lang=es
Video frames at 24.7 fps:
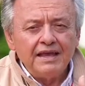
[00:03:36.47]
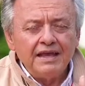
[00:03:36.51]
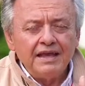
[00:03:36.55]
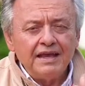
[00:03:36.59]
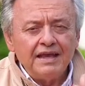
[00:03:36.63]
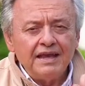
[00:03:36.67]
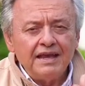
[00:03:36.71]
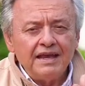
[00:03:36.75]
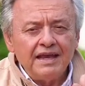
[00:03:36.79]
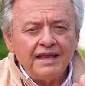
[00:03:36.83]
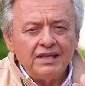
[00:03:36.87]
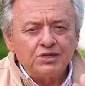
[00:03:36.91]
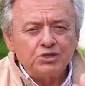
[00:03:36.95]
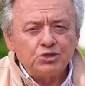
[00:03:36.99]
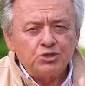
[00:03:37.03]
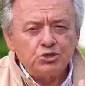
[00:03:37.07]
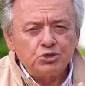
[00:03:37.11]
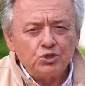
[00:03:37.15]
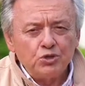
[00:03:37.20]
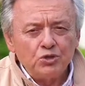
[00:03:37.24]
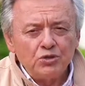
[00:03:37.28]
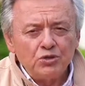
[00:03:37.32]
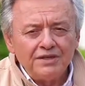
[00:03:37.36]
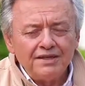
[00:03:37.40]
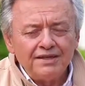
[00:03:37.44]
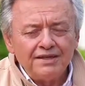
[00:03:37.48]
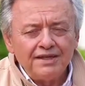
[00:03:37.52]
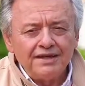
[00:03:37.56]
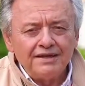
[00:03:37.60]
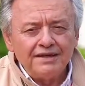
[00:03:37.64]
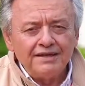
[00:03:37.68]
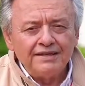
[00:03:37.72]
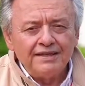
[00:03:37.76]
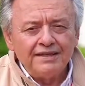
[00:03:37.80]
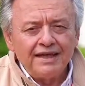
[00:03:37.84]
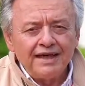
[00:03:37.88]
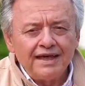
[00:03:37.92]
en la
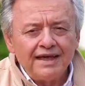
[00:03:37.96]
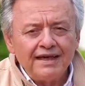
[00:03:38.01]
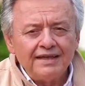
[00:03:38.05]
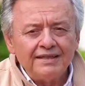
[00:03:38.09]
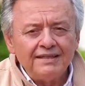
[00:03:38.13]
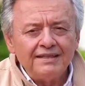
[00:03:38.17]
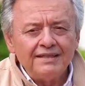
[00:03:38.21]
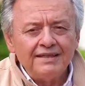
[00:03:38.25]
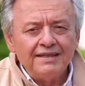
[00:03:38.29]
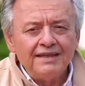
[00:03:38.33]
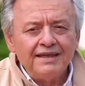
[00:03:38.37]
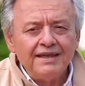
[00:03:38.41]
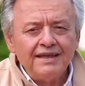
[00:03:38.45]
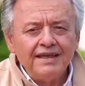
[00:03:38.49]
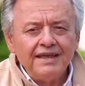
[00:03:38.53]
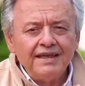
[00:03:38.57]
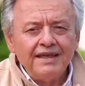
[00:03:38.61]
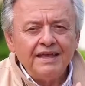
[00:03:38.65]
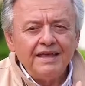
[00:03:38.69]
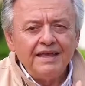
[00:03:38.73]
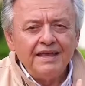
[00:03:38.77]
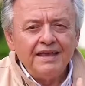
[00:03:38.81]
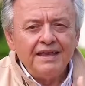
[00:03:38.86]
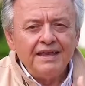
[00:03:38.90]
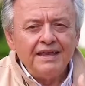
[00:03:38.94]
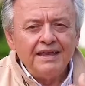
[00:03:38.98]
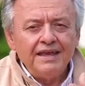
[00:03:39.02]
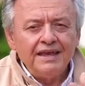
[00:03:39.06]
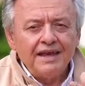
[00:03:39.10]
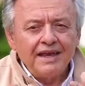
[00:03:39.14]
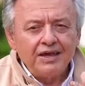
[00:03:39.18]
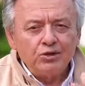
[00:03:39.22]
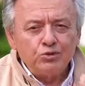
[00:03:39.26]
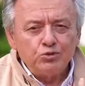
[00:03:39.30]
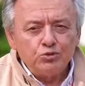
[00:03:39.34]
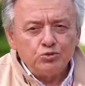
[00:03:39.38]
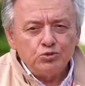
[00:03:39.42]
solidaridad, en
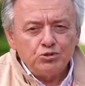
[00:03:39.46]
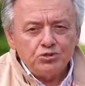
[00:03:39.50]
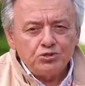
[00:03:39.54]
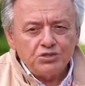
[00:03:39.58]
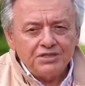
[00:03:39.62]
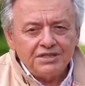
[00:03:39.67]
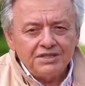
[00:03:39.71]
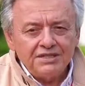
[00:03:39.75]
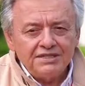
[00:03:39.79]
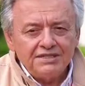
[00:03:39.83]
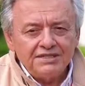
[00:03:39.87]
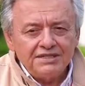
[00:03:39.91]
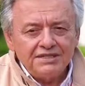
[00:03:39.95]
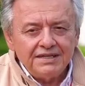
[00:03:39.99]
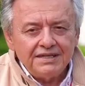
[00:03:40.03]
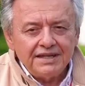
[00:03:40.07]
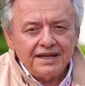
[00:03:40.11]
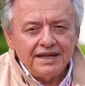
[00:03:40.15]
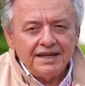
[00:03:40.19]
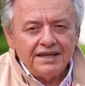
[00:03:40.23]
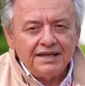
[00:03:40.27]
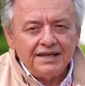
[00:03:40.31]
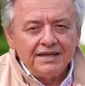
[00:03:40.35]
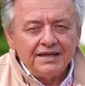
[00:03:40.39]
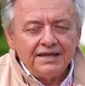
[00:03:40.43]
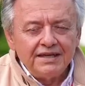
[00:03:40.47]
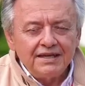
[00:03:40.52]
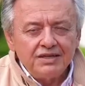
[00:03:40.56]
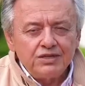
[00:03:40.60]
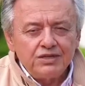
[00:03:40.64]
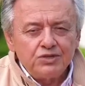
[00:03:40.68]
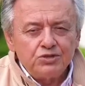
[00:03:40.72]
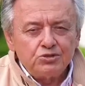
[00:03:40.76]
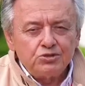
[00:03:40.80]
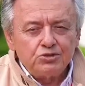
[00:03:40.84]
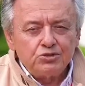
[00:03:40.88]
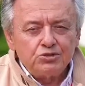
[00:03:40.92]
la justicia,
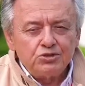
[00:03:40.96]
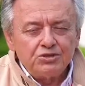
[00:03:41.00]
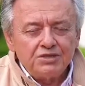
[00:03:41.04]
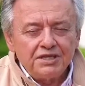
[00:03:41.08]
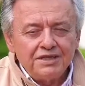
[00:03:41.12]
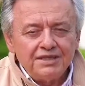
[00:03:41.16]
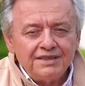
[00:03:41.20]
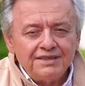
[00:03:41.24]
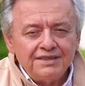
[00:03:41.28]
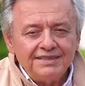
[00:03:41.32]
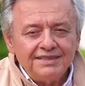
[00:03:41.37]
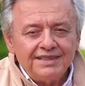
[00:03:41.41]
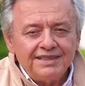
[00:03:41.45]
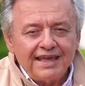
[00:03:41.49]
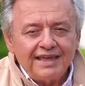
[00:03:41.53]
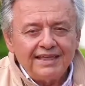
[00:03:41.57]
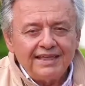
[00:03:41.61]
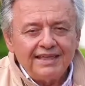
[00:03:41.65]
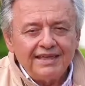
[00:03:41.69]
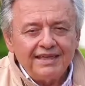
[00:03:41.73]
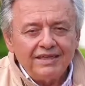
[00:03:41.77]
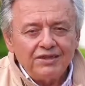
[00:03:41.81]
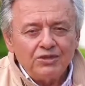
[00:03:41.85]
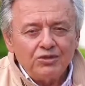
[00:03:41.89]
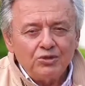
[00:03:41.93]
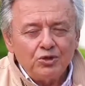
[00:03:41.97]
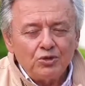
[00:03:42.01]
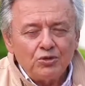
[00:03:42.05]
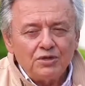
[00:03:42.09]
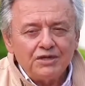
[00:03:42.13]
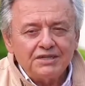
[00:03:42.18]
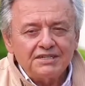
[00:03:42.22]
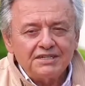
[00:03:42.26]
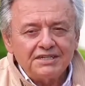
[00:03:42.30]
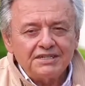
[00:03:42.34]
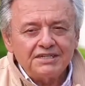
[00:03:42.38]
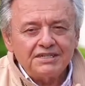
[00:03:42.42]
sustentada en
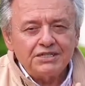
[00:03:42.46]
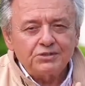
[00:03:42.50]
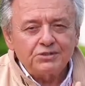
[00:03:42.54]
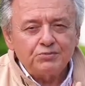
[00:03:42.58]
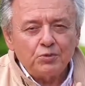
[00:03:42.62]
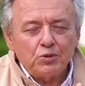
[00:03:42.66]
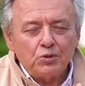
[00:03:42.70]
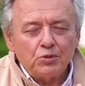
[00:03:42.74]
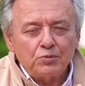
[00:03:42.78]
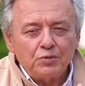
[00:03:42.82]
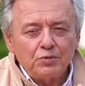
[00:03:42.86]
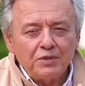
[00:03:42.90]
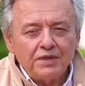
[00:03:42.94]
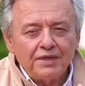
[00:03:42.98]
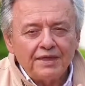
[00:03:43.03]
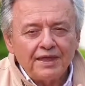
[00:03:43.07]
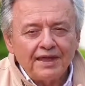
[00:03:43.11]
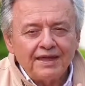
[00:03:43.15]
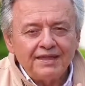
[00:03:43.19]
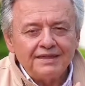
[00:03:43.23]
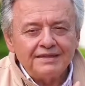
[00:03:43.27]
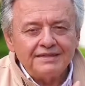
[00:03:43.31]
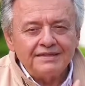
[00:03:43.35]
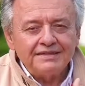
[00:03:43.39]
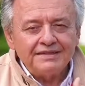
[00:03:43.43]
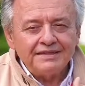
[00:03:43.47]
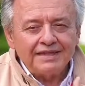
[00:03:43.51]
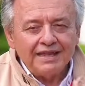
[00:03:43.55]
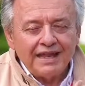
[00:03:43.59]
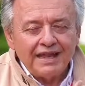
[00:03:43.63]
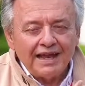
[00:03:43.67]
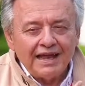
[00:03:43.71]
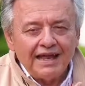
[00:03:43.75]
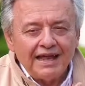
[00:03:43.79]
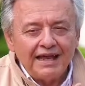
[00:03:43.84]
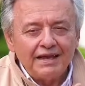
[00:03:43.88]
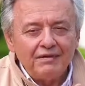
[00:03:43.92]
todas esas propiedades
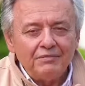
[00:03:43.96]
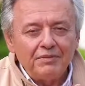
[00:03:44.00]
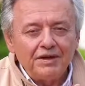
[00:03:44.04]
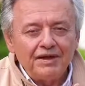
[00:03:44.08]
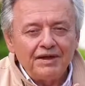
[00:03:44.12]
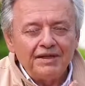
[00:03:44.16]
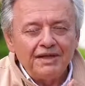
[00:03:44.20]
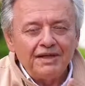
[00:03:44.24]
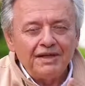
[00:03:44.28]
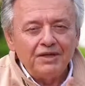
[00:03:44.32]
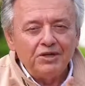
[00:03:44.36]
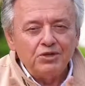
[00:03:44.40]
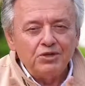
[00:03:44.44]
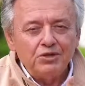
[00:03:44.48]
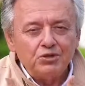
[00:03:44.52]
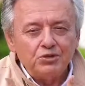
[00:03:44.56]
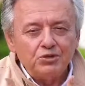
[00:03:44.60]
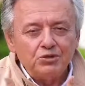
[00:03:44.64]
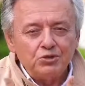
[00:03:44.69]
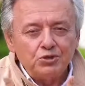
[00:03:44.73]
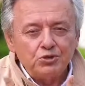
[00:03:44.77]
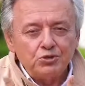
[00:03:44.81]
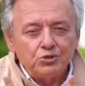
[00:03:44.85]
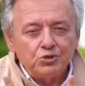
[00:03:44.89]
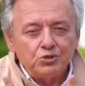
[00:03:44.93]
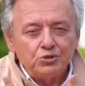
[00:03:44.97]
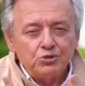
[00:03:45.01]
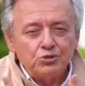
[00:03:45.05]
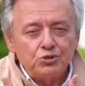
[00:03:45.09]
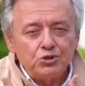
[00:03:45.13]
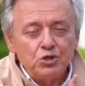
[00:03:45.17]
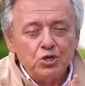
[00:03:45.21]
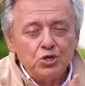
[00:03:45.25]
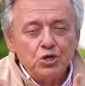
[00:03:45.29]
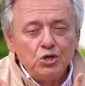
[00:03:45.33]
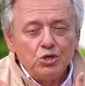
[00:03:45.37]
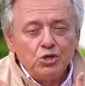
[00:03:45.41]
del alma que en nosotros
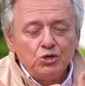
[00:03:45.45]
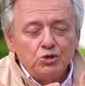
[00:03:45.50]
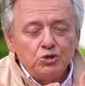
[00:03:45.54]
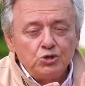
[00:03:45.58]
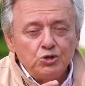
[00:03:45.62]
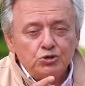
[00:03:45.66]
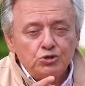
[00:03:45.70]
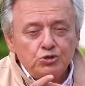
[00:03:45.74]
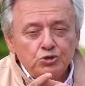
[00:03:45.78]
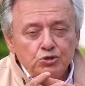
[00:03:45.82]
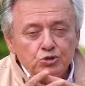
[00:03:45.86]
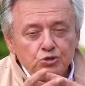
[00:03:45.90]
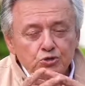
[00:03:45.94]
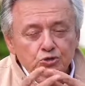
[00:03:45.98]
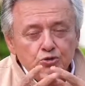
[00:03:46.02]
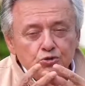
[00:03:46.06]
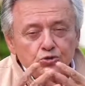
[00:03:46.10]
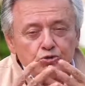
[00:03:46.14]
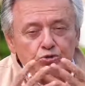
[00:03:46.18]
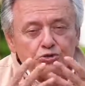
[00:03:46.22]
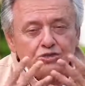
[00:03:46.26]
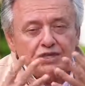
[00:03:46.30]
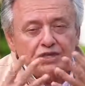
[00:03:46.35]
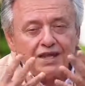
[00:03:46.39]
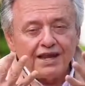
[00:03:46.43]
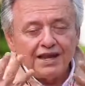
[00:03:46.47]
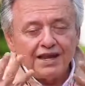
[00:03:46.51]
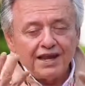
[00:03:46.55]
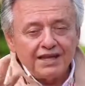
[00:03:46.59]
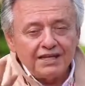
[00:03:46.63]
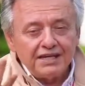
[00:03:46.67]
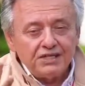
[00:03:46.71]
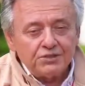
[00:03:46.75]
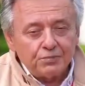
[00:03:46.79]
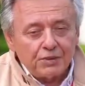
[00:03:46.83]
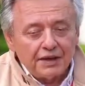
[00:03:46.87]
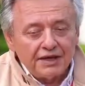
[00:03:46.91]
nos conduce a la
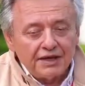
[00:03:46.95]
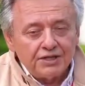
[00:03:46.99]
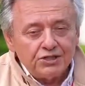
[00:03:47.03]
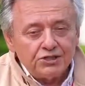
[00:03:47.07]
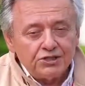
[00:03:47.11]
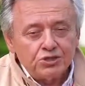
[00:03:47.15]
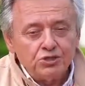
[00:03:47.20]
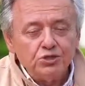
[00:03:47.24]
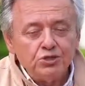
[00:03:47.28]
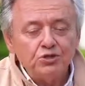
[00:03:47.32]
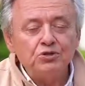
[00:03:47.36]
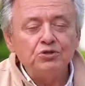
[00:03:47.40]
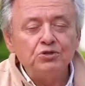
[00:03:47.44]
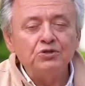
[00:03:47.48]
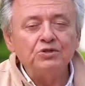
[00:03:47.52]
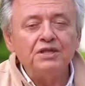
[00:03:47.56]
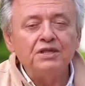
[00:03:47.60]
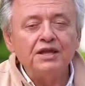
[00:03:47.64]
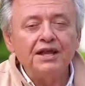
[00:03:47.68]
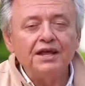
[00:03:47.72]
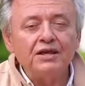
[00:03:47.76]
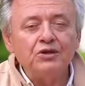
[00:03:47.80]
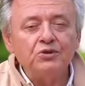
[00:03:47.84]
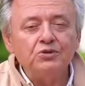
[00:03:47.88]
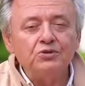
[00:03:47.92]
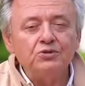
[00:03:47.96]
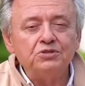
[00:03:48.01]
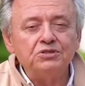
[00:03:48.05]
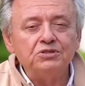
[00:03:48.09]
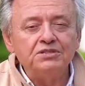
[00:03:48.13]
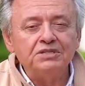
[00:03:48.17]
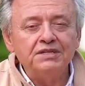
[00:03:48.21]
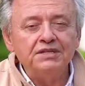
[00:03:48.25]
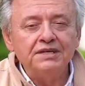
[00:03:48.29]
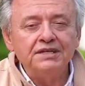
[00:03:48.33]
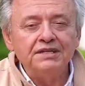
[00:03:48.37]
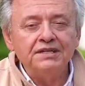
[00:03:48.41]
expansión de la
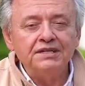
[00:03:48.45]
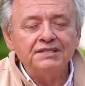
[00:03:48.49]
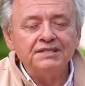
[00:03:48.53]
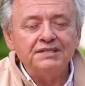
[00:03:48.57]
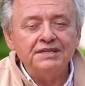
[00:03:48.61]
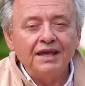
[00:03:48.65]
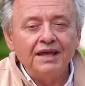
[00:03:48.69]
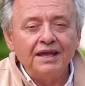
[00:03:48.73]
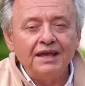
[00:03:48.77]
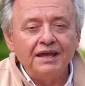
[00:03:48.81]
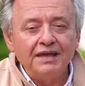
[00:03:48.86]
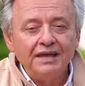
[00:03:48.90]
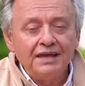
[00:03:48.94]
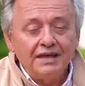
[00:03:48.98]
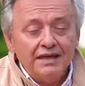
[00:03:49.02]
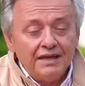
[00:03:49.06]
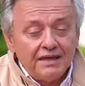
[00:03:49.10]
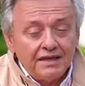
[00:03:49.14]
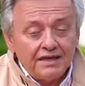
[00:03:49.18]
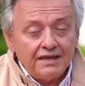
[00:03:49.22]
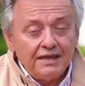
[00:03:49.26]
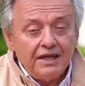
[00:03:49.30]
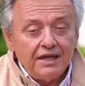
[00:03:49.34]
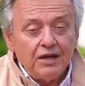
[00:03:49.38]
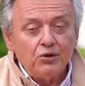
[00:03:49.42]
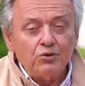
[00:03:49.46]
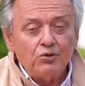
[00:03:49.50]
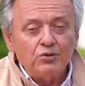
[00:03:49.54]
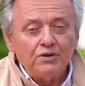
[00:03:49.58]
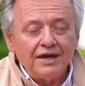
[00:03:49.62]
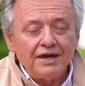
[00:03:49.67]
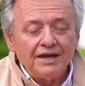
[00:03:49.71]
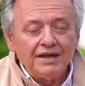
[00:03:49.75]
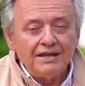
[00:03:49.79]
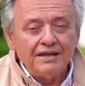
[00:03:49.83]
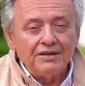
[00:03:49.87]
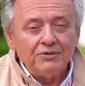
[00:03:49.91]
conciencia y a
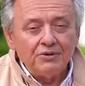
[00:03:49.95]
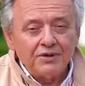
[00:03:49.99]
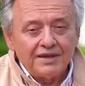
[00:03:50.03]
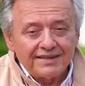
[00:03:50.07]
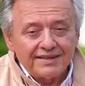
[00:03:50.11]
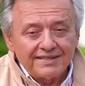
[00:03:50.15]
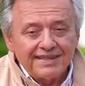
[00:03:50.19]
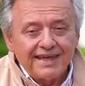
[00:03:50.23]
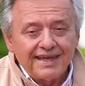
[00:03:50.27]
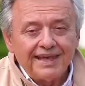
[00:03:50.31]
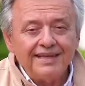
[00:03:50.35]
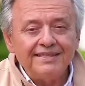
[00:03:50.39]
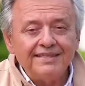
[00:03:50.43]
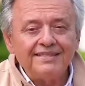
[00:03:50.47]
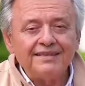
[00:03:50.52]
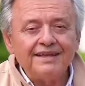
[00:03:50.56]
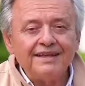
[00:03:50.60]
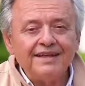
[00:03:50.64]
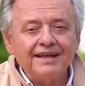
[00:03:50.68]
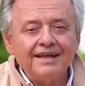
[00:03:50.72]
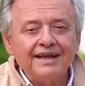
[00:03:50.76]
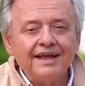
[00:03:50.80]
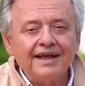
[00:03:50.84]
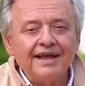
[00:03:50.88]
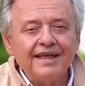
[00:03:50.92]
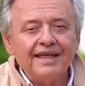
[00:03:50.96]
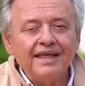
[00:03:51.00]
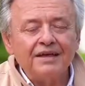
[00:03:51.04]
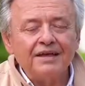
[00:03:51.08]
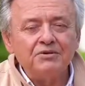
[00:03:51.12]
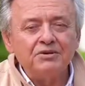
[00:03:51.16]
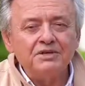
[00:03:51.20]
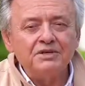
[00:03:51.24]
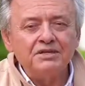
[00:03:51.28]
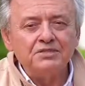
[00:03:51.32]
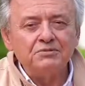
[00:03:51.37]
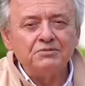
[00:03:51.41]
una libertad cada
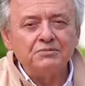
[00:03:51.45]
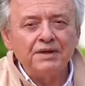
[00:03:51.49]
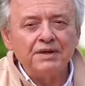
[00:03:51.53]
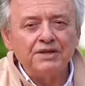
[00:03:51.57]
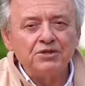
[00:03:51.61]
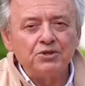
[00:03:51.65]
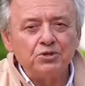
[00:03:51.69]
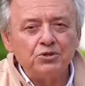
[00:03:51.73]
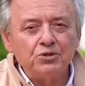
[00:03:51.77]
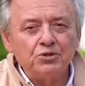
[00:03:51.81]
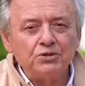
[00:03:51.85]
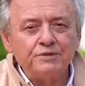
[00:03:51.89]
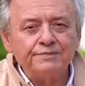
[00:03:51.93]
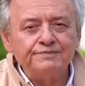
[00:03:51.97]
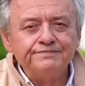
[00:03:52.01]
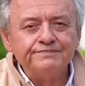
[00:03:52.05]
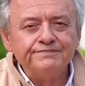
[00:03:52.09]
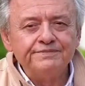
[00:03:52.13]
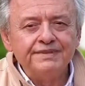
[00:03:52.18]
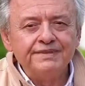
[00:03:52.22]
vez mayor.